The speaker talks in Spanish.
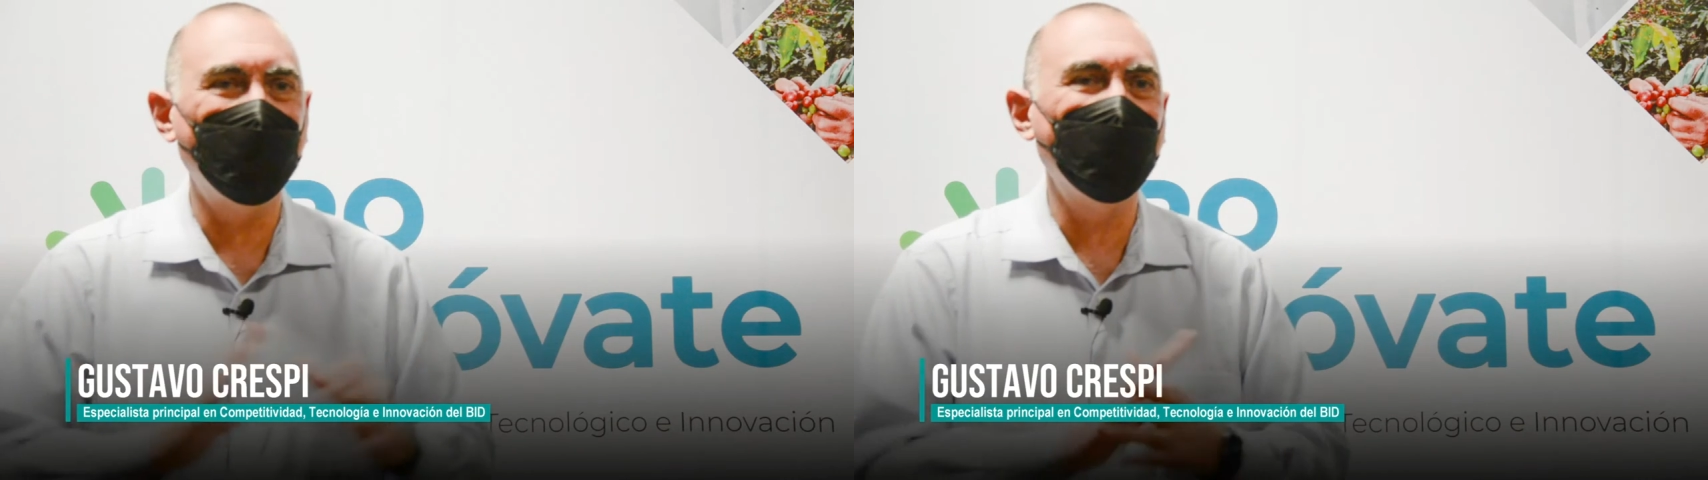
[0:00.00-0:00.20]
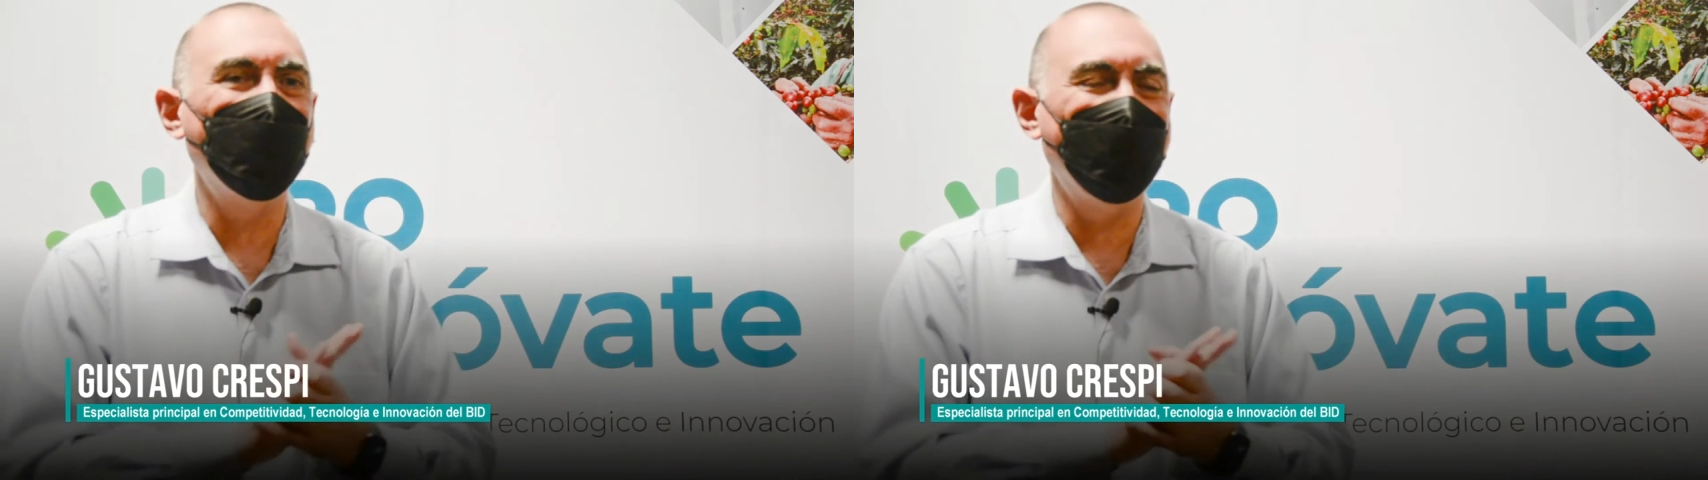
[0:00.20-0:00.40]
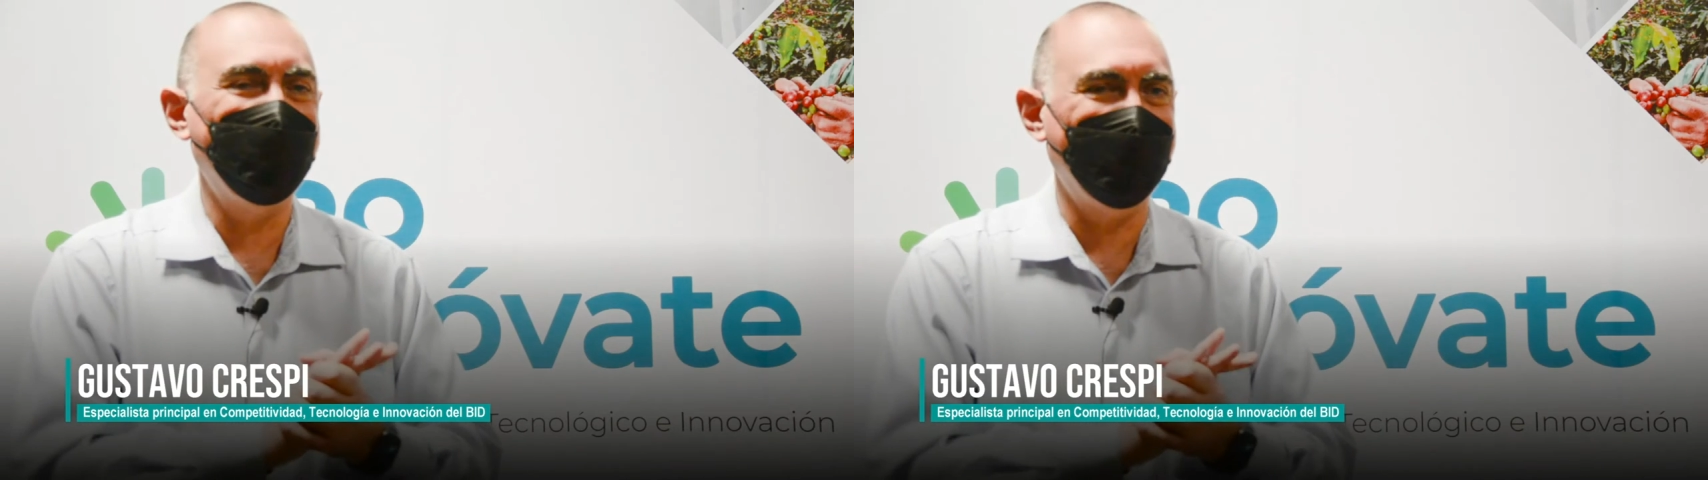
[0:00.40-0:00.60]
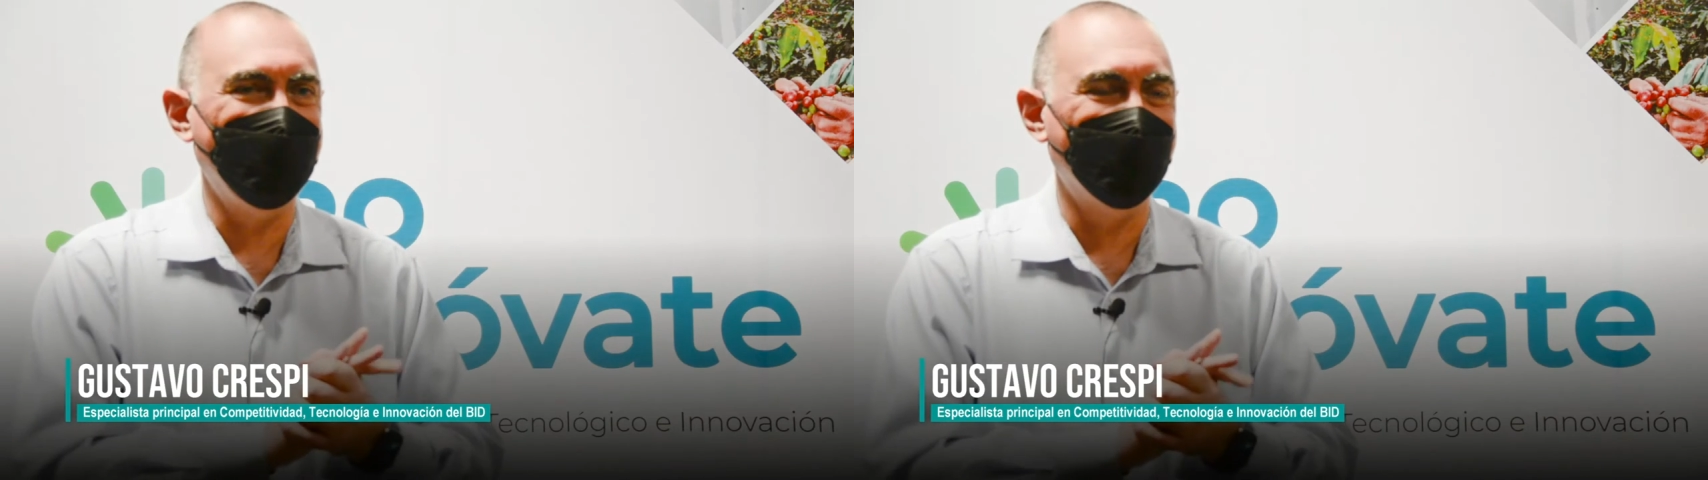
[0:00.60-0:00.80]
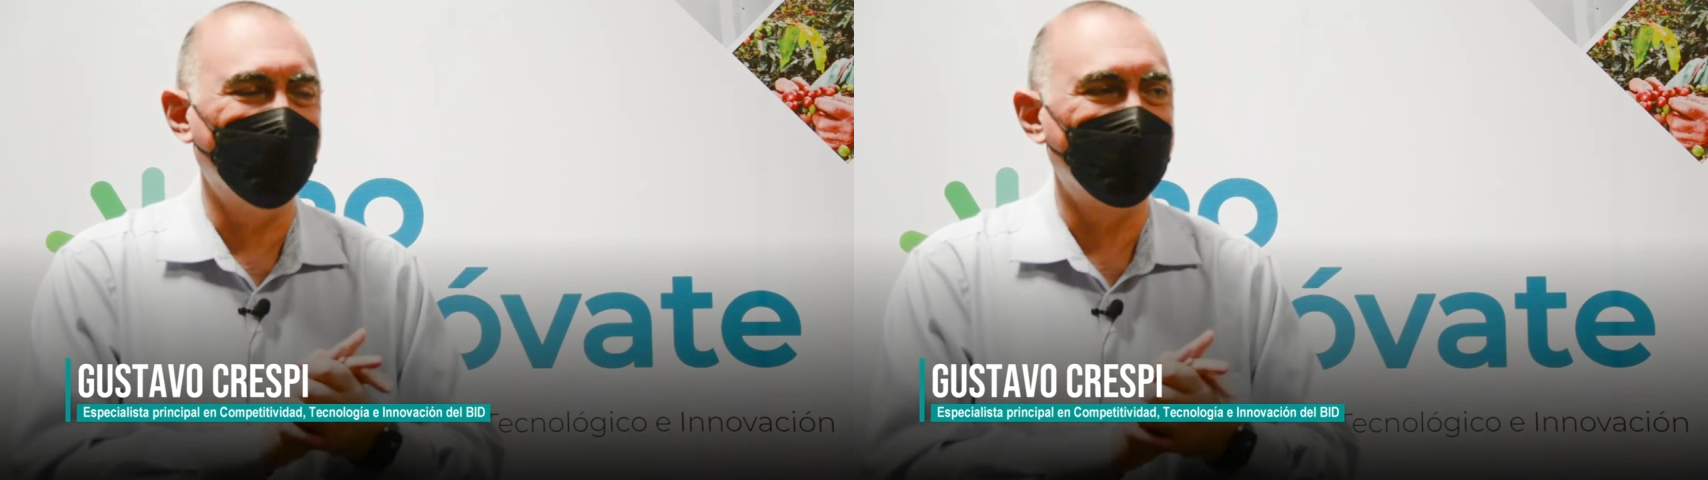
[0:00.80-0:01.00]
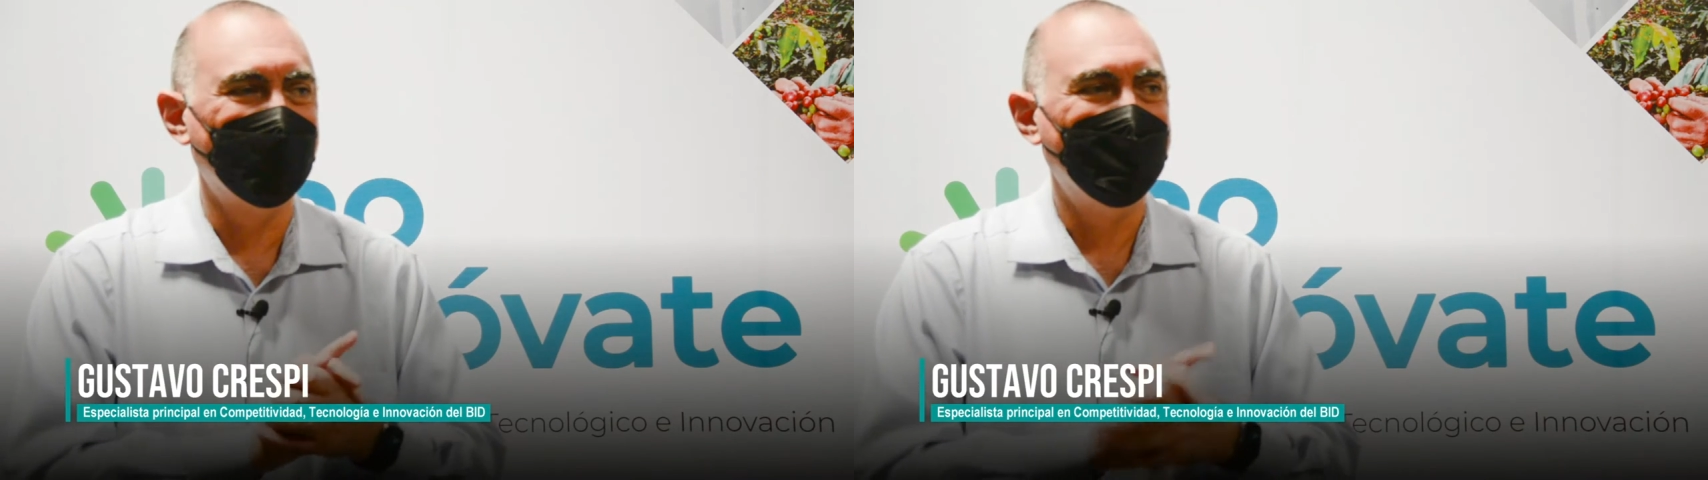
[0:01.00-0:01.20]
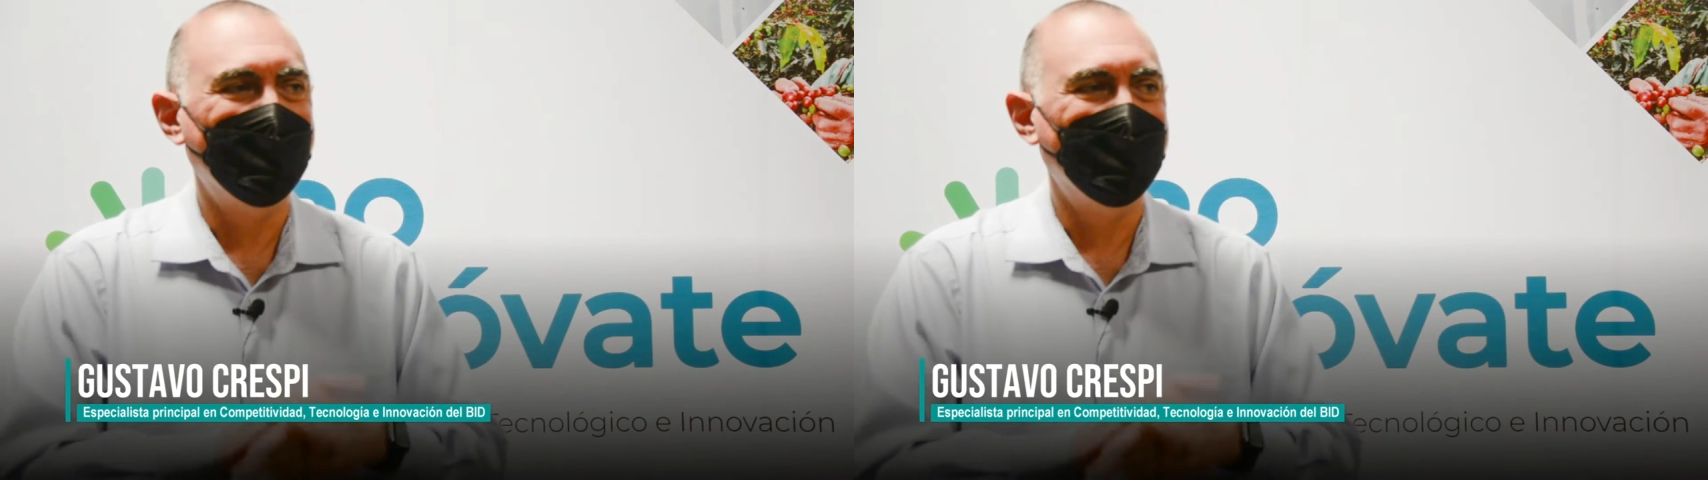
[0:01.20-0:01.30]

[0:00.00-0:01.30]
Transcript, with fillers: modelos distintos.